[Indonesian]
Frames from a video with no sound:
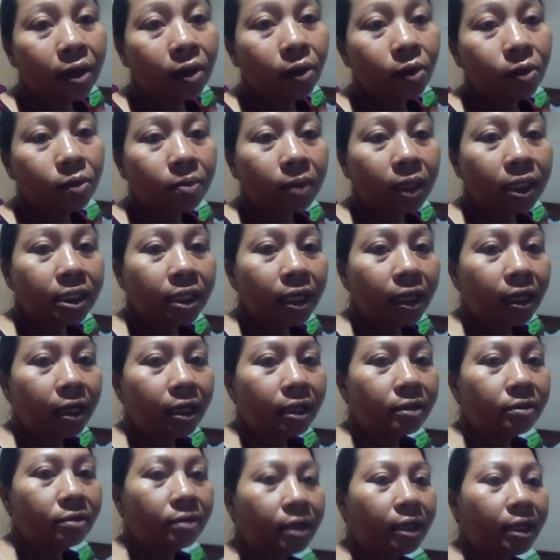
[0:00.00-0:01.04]
ke rumah
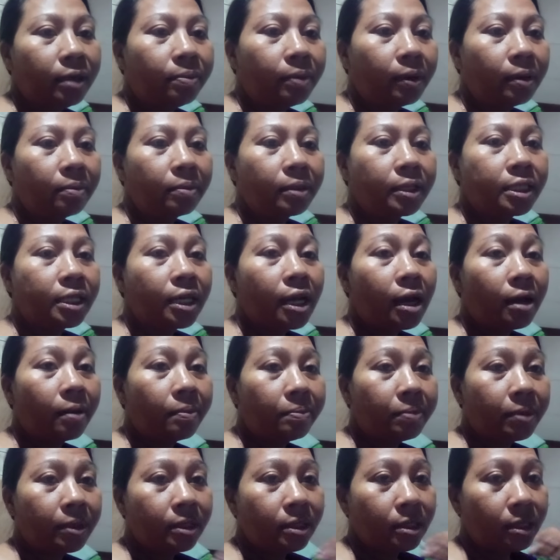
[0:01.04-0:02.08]
sakit ini pampersnya
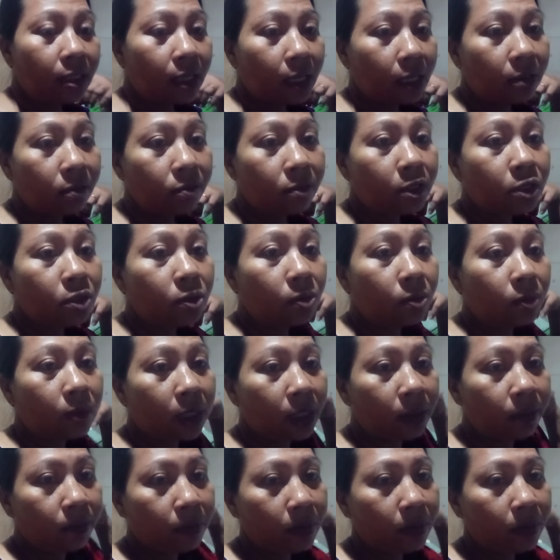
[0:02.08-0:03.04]
habis kan wes sore